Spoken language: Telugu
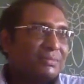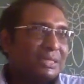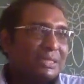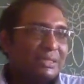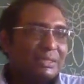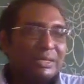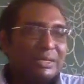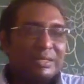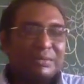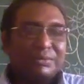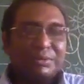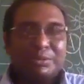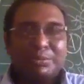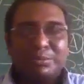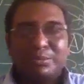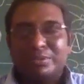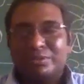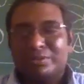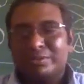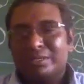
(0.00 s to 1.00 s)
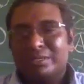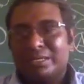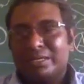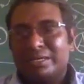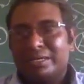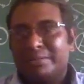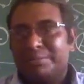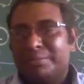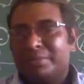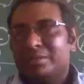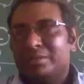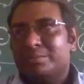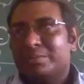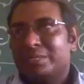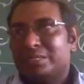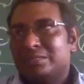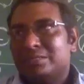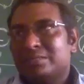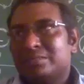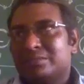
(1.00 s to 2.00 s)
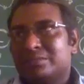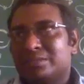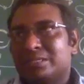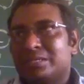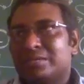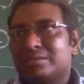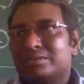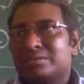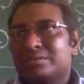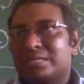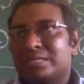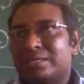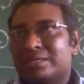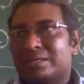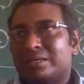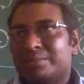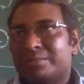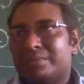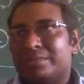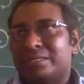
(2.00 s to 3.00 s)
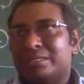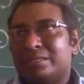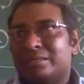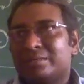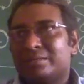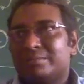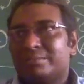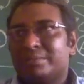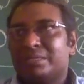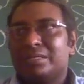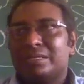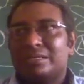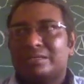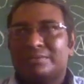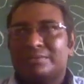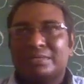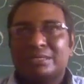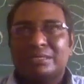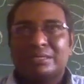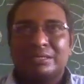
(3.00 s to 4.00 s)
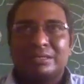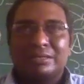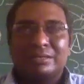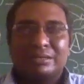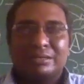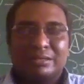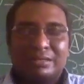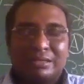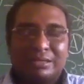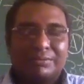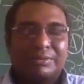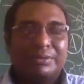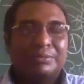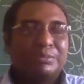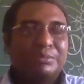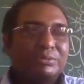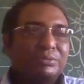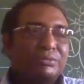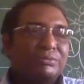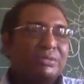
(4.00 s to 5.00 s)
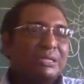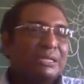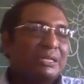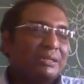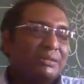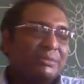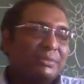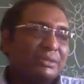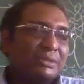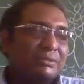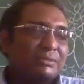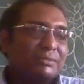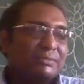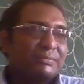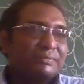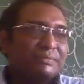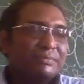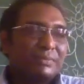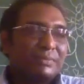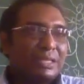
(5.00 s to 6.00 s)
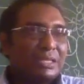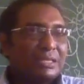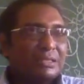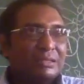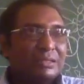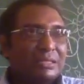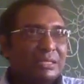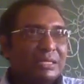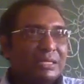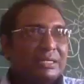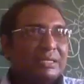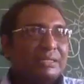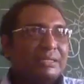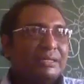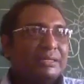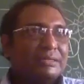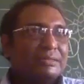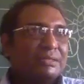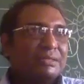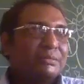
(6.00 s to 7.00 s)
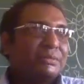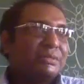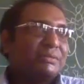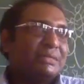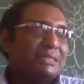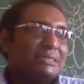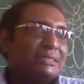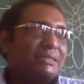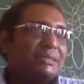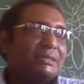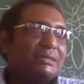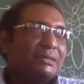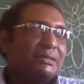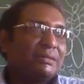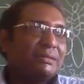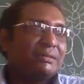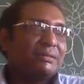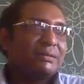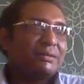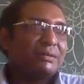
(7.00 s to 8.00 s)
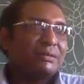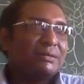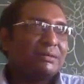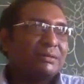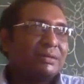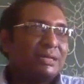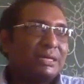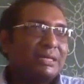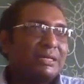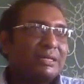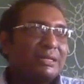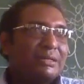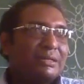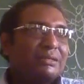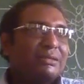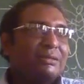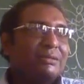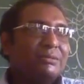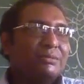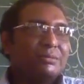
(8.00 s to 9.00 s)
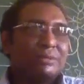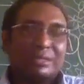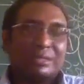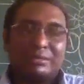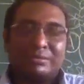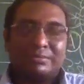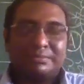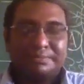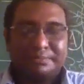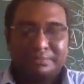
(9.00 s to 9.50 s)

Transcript: ఎందుకు అర్థమైపోతూ ఉండాలంటే మీకు బేసిక్స్ తెలుస్తాయి కాబట్టి మీకు అర్థమయ్యే అర్థమైపోతూ ఉండాలన్నమాట అది ఎలాంటిదైనా సరే మనం ఈజీగా రాయగలిగి ఉండాలి